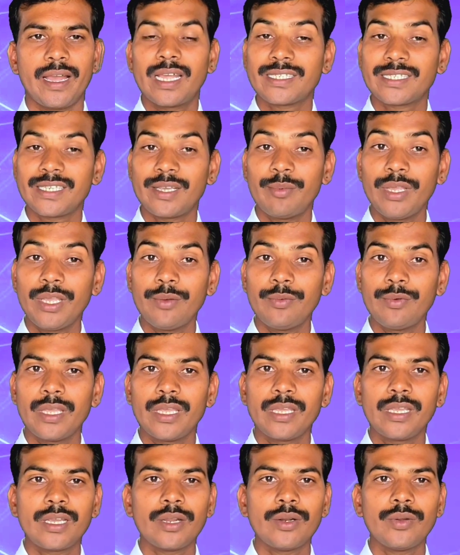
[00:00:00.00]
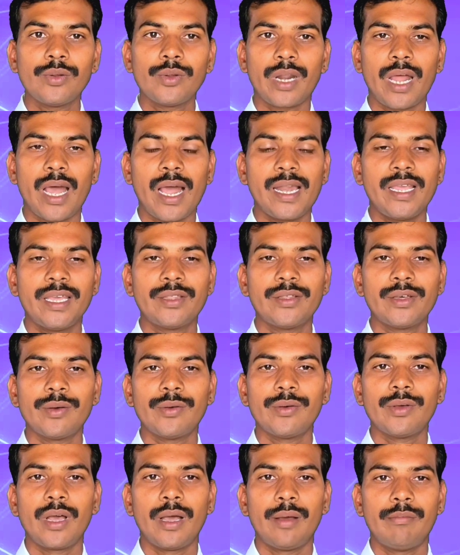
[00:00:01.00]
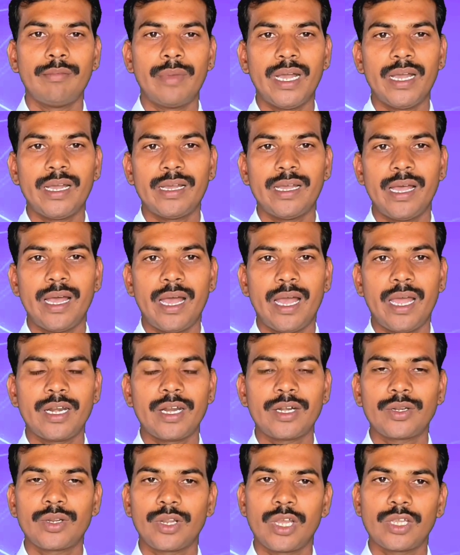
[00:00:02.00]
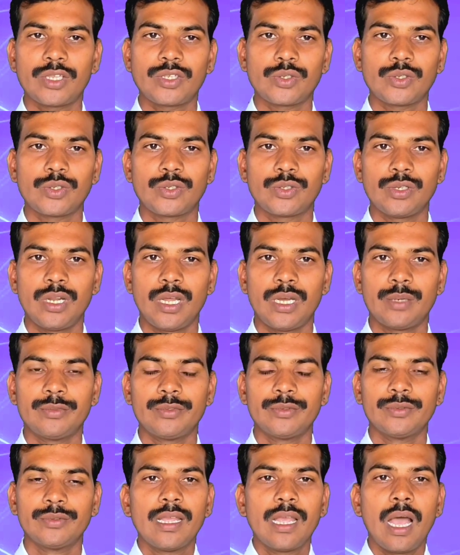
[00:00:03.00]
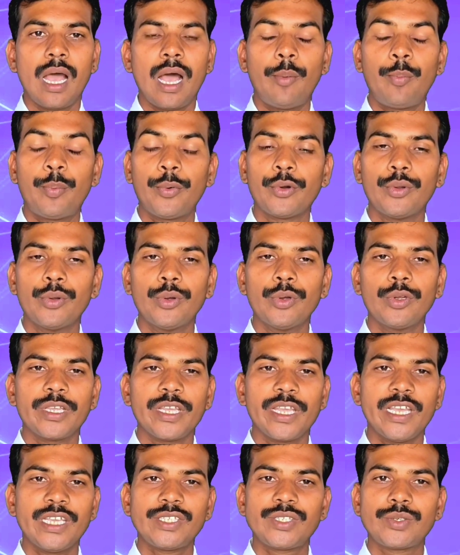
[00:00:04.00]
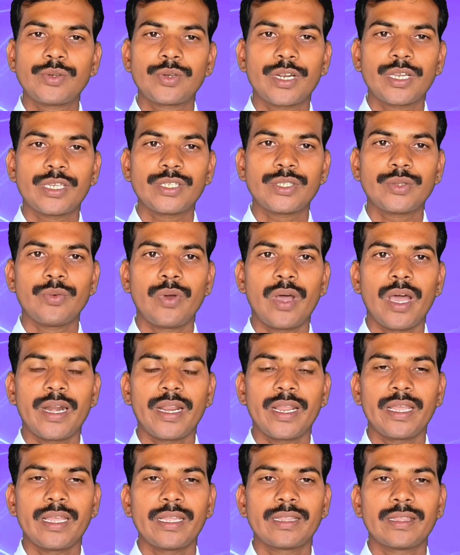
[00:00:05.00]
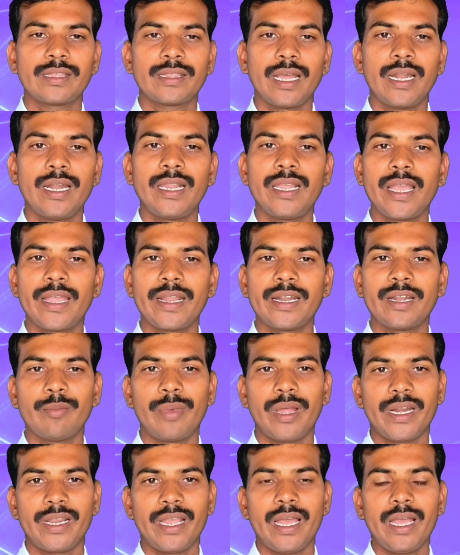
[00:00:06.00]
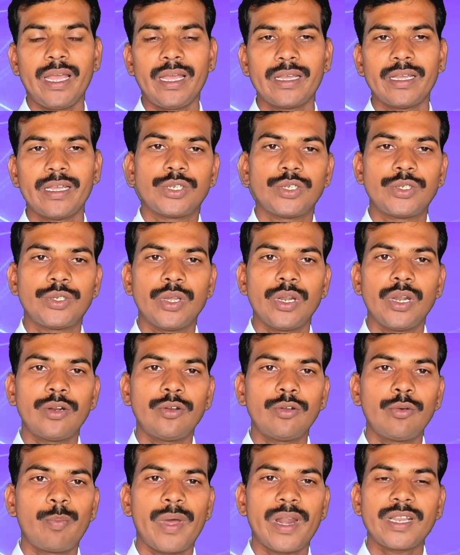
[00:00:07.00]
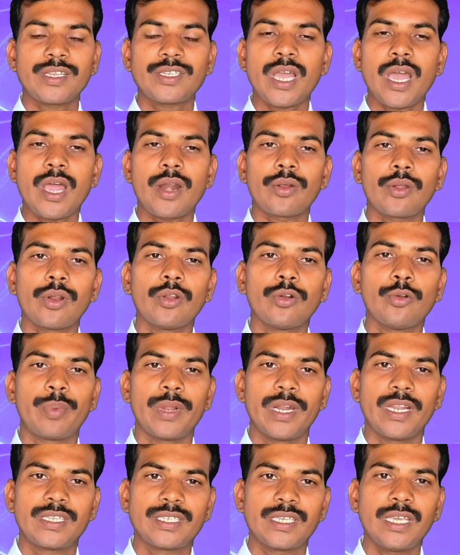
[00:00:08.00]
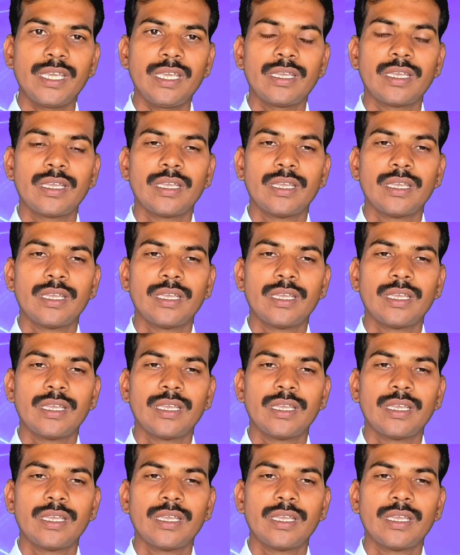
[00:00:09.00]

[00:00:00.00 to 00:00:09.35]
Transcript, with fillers: నా సమయం ఇంకనూ రాలేదో అమ్మా అన్నట్టుగా చూస్తున్నాము అప్పుడు యేసుక్రీస్తు వారి తల్లి అయిన మరియా శిష్యులను పరిచారకులను పిలిచి